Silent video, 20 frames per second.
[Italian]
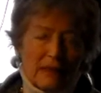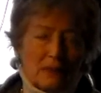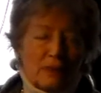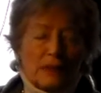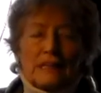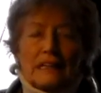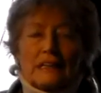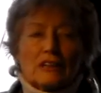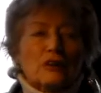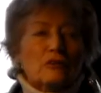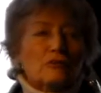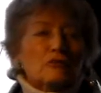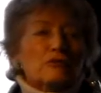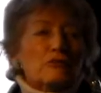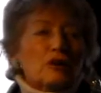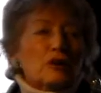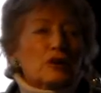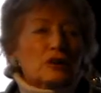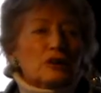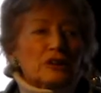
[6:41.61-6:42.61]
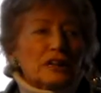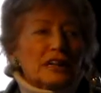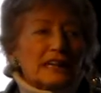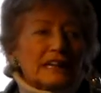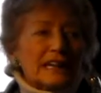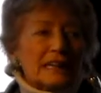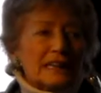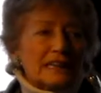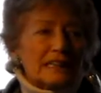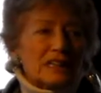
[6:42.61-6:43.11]
Quindi
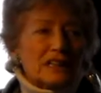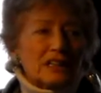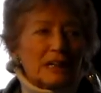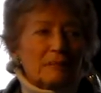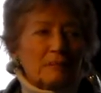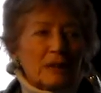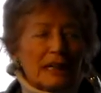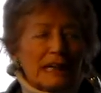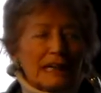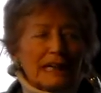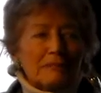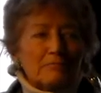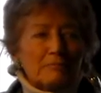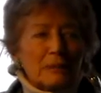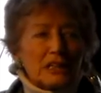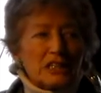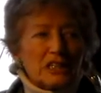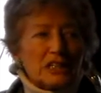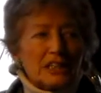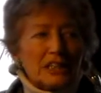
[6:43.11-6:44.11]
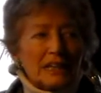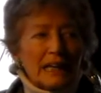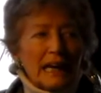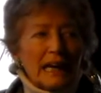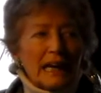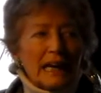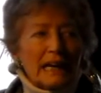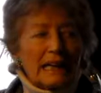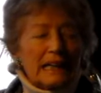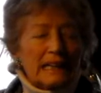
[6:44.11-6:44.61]
confondere diciamo, la
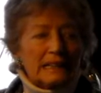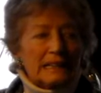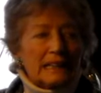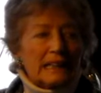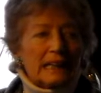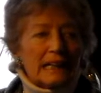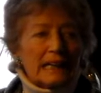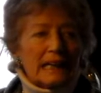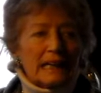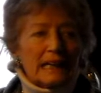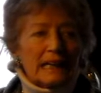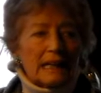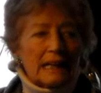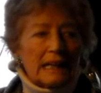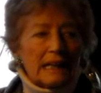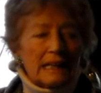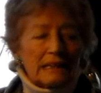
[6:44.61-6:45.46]
capacità di, la,